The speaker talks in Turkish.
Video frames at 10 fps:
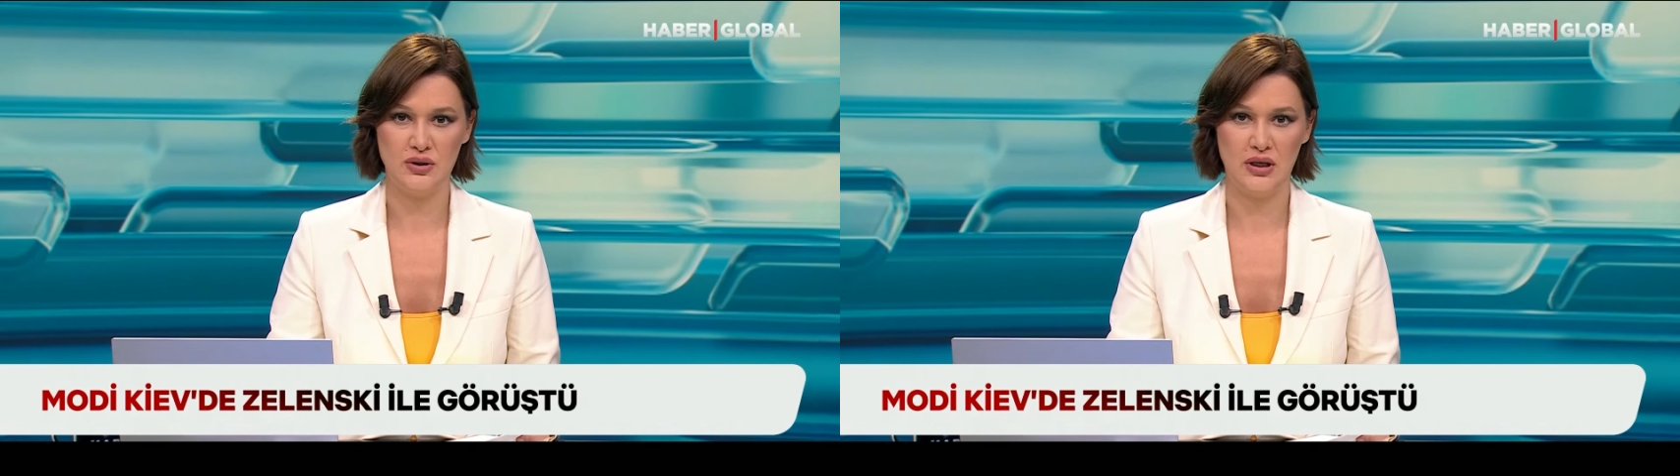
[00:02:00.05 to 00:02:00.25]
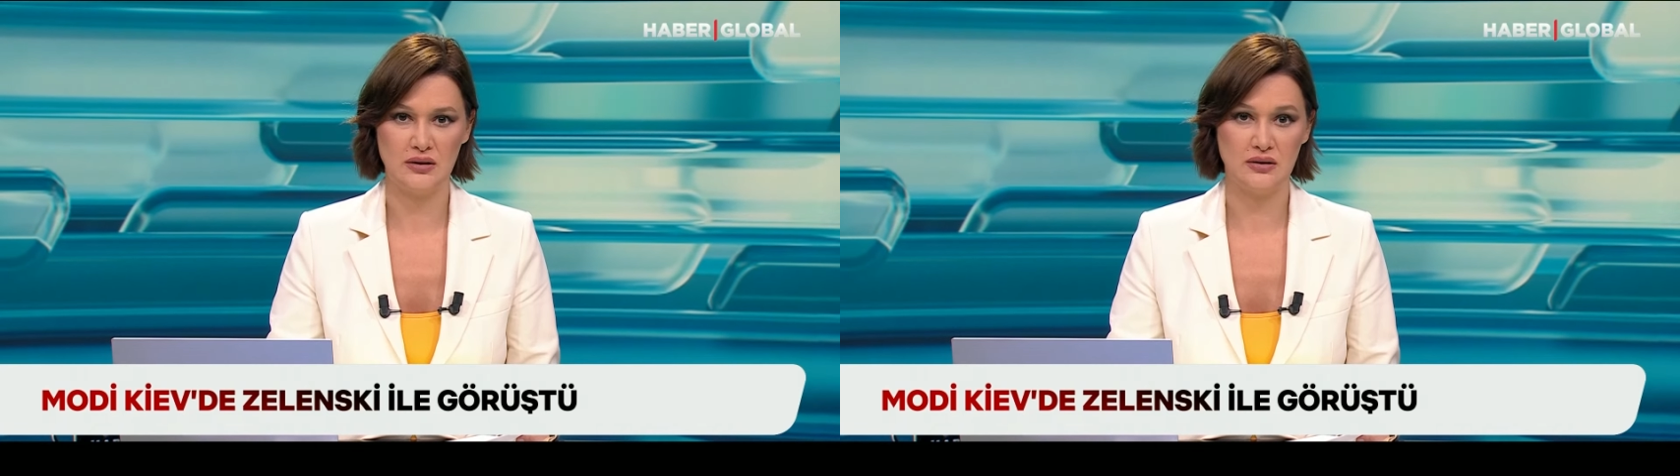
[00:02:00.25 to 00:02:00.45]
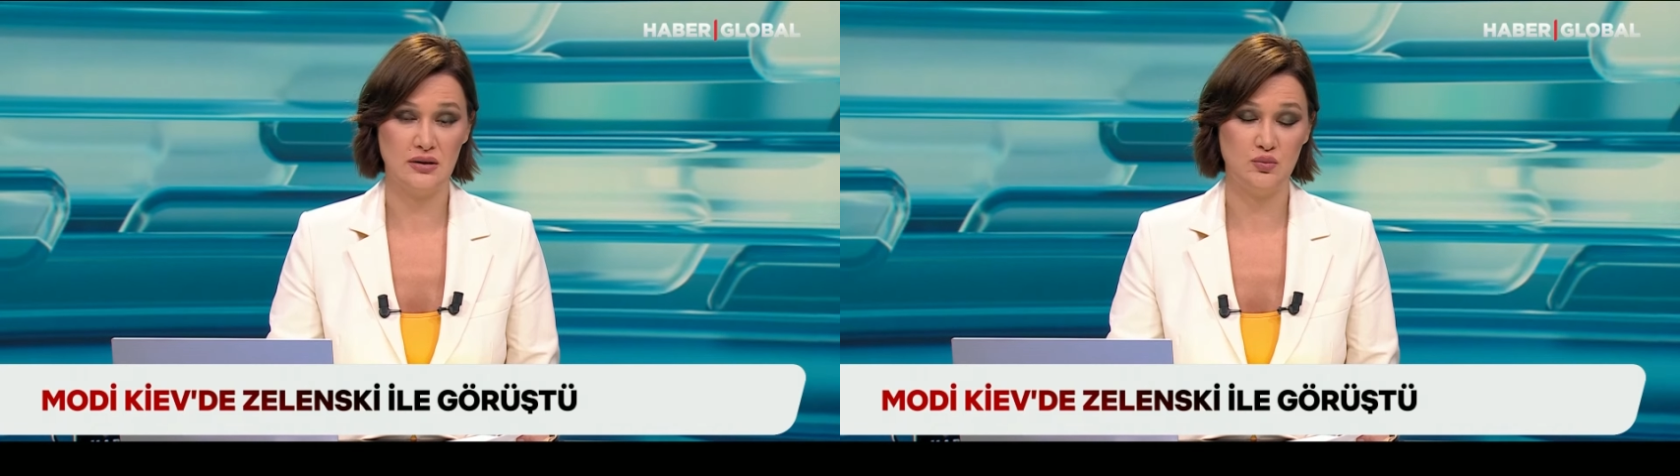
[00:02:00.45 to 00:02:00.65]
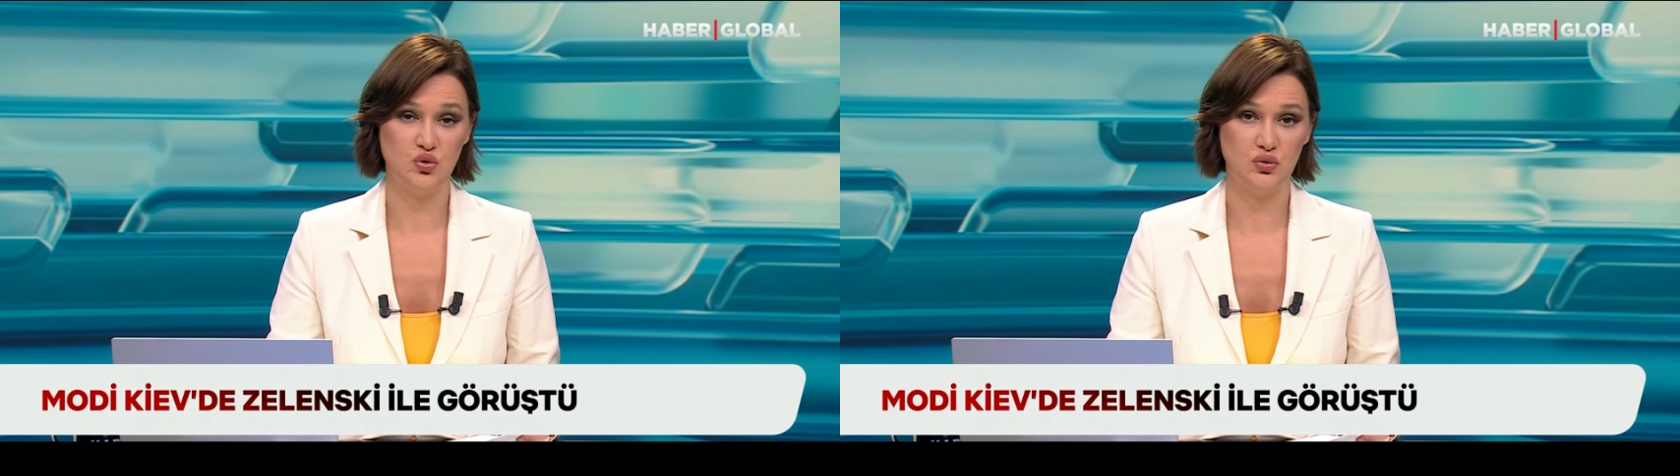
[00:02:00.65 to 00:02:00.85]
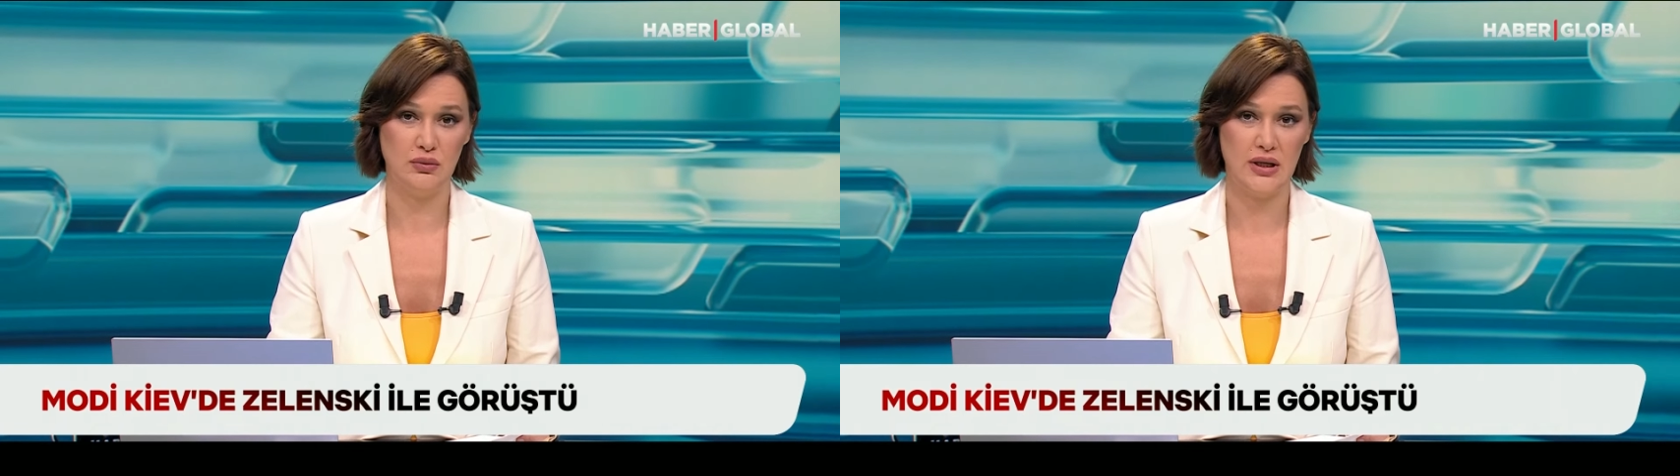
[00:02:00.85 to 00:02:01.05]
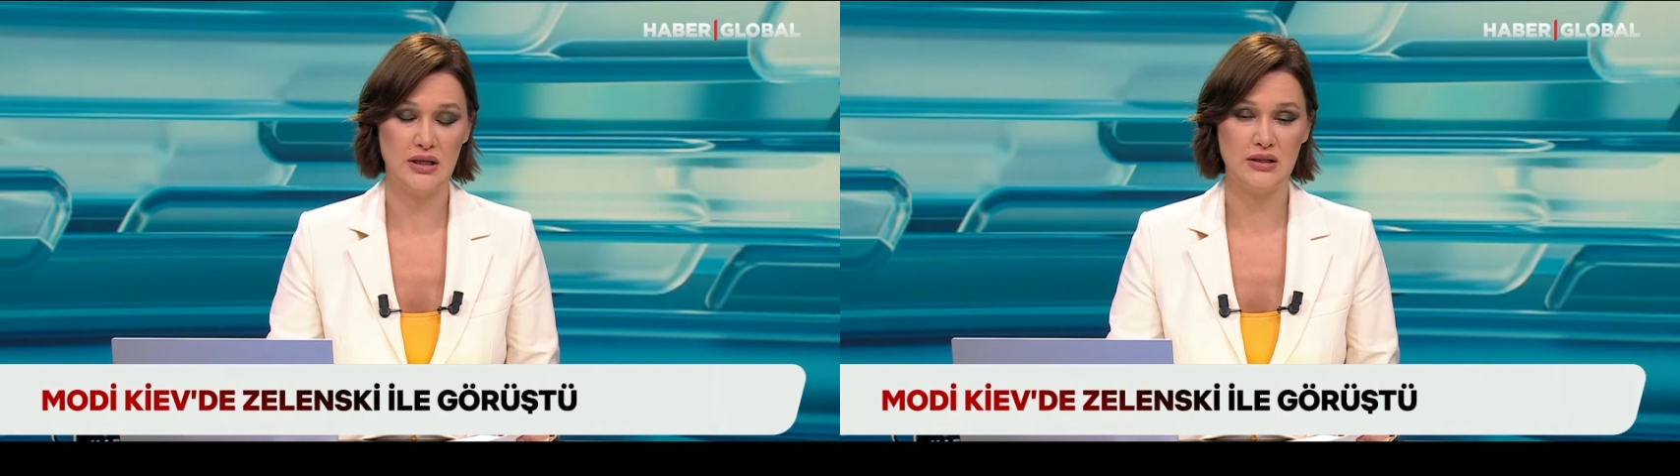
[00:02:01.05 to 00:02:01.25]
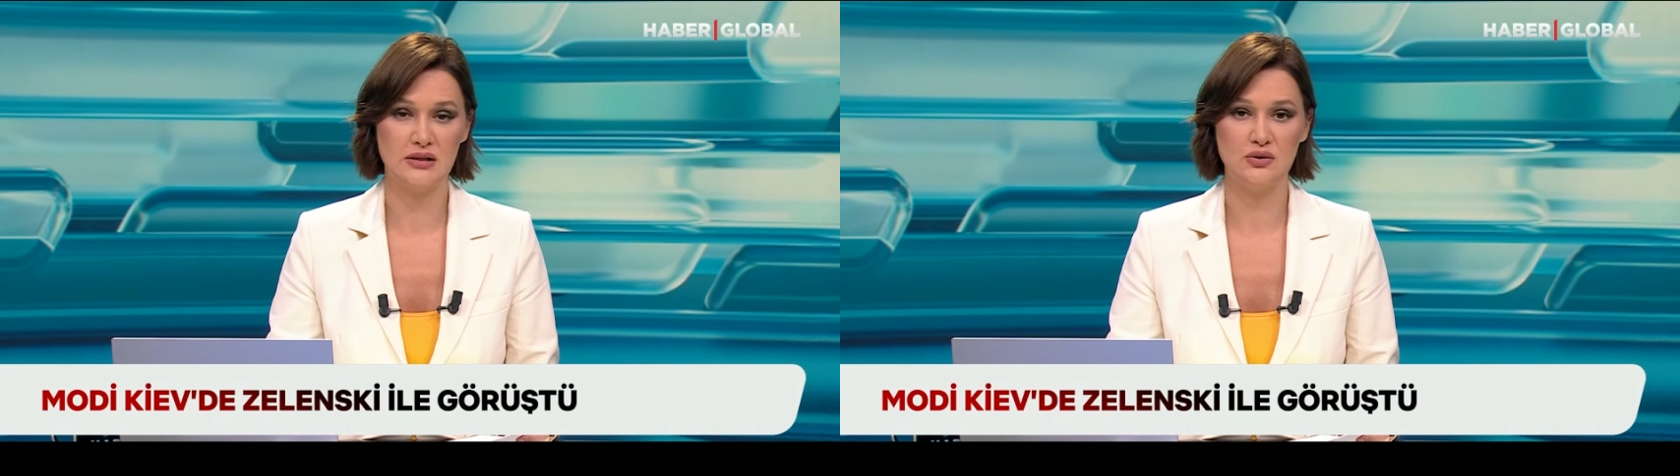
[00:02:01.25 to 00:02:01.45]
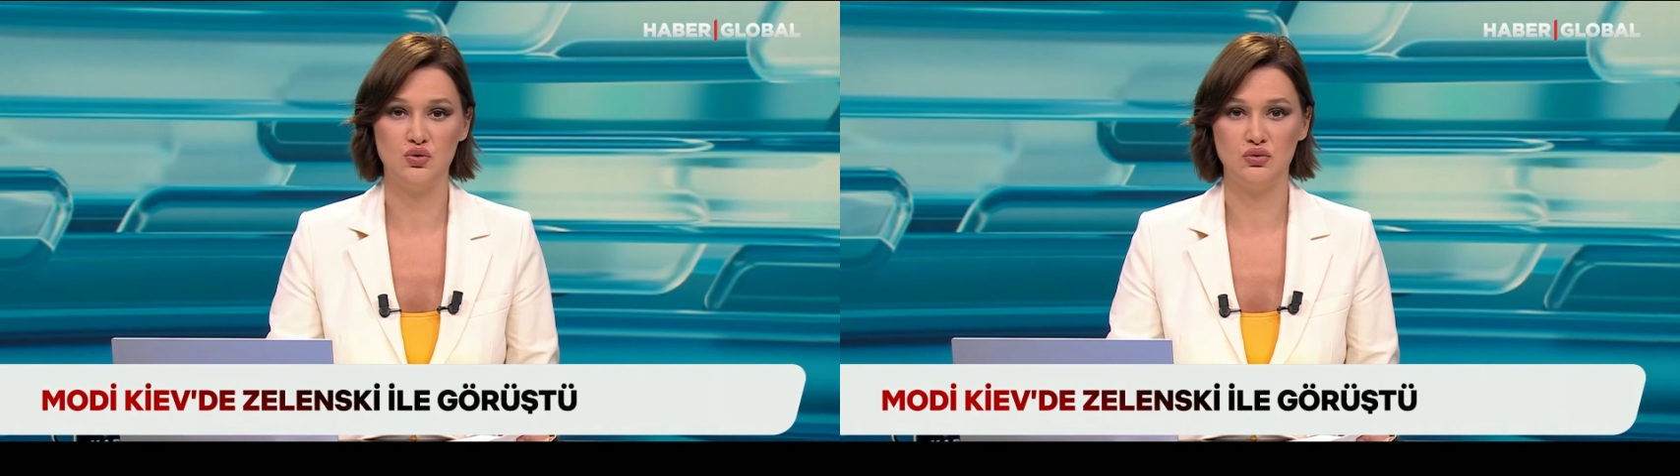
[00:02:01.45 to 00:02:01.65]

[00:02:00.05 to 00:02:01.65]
katkıda bulunmaya hazır